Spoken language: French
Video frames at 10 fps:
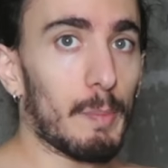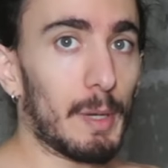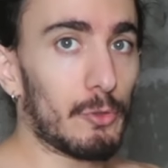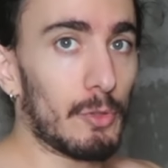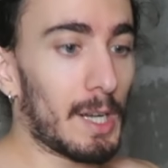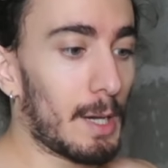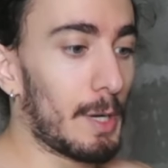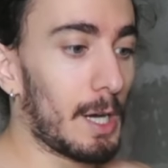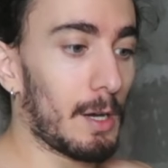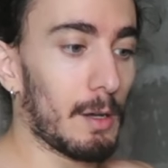on va pas tenir la
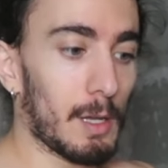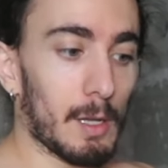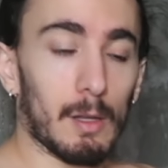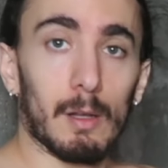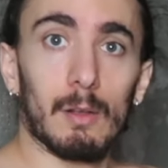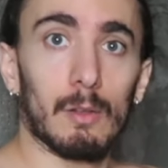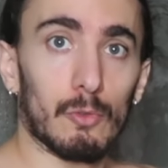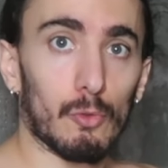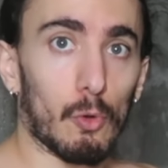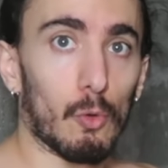barre
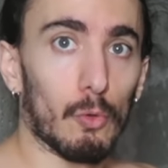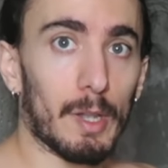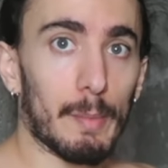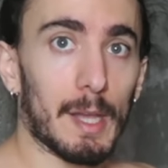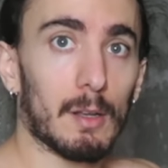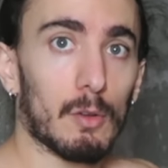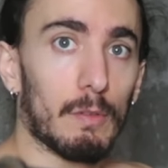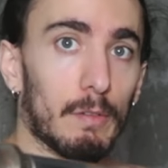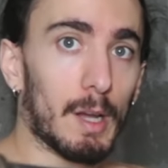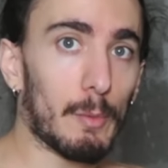sur le haut de la main,
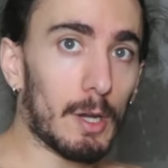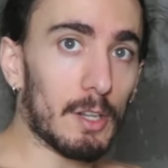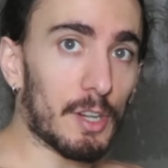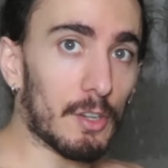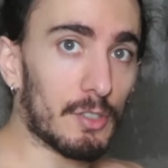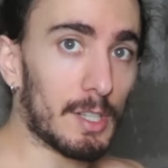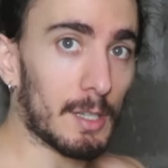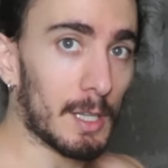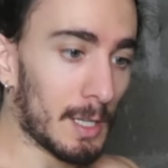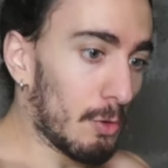on va vraiment aller
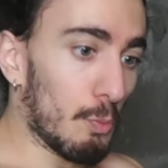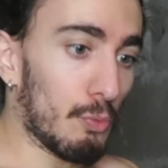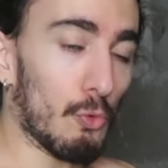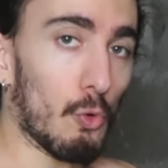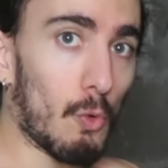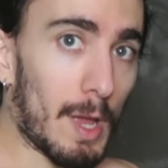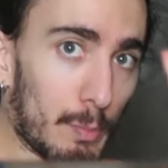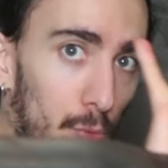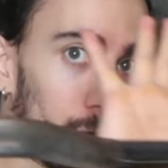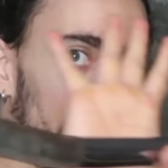chercher le plus
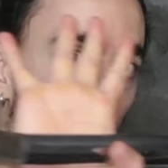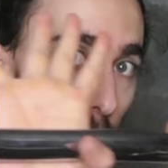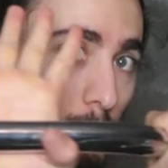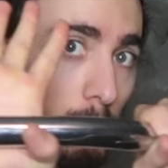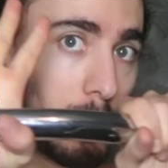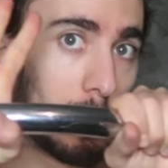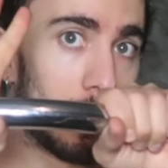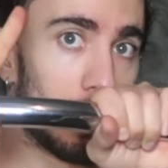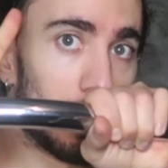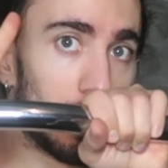loin possible
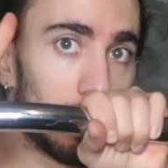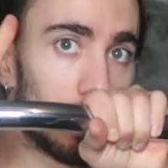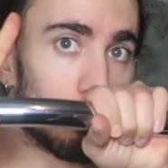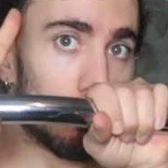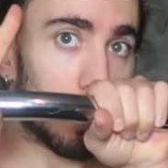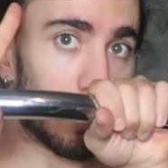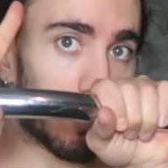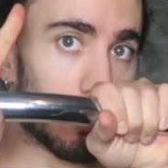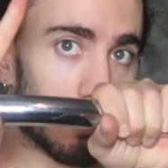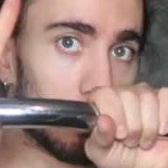pour
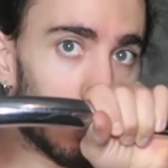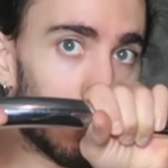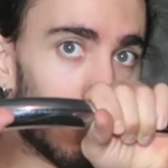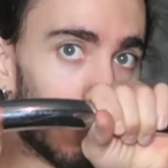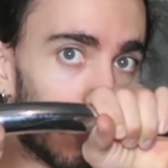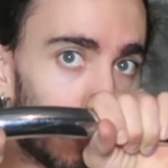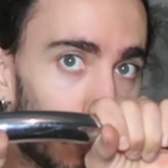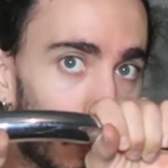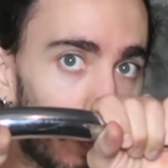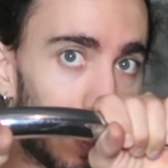être
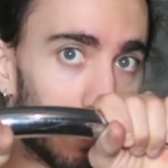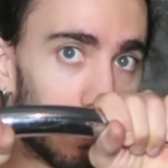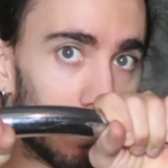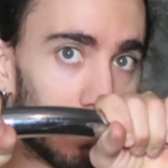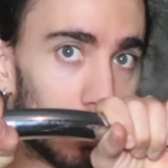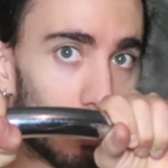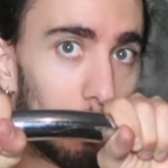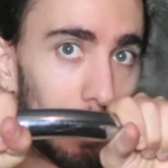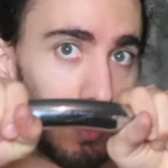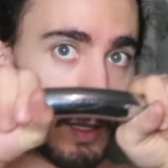sur le bas de la main.